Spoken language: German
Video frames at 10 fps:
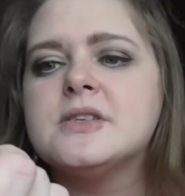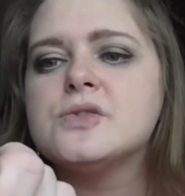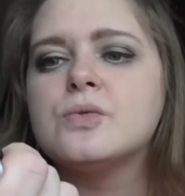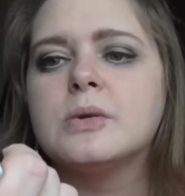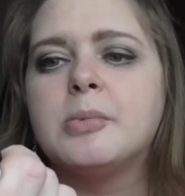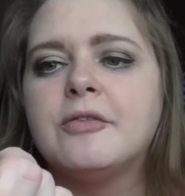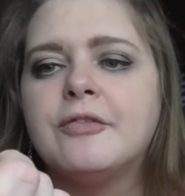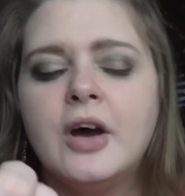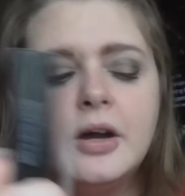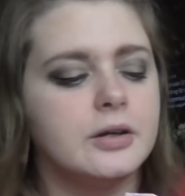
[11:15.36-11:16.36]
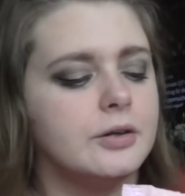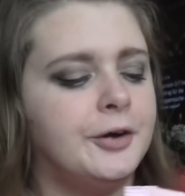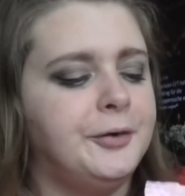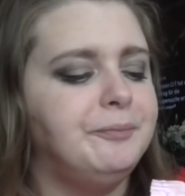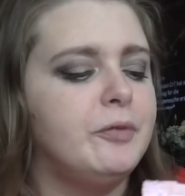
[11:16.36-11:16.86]
ich das Eau de Parfum,
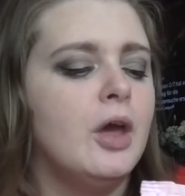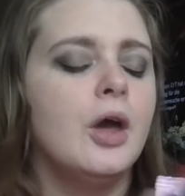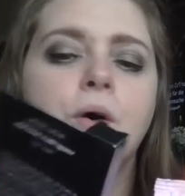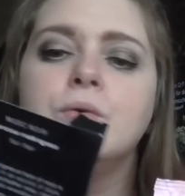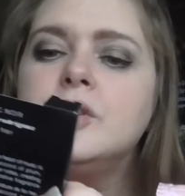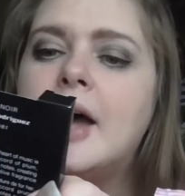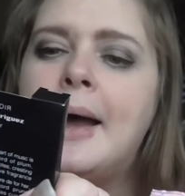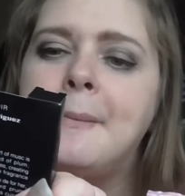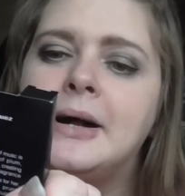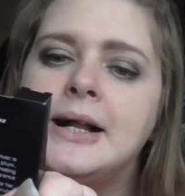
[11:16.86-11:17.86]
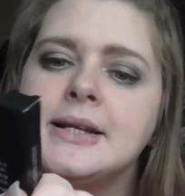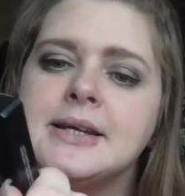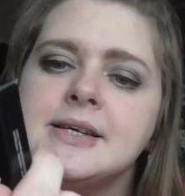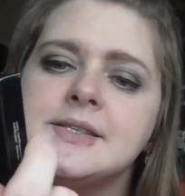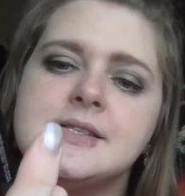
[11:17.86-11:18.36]
genau. Und einmal
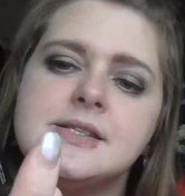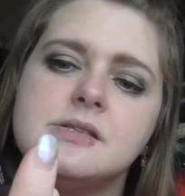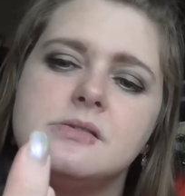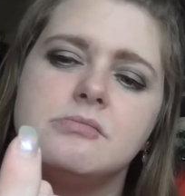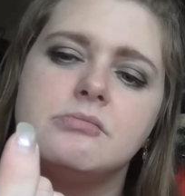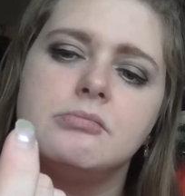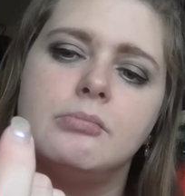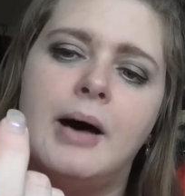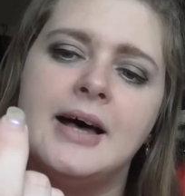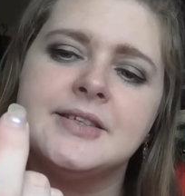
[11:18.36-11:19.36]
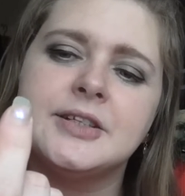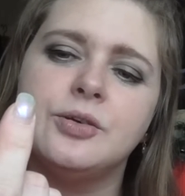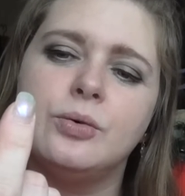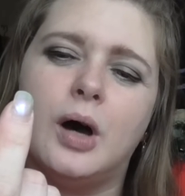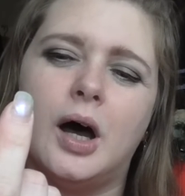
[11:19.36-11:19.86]
das
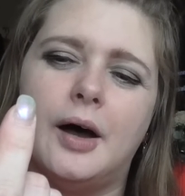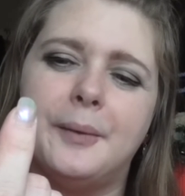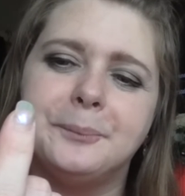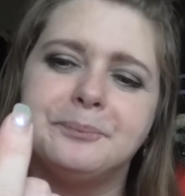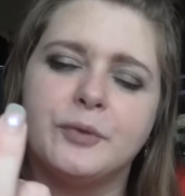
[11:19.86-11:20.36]
Masque Noir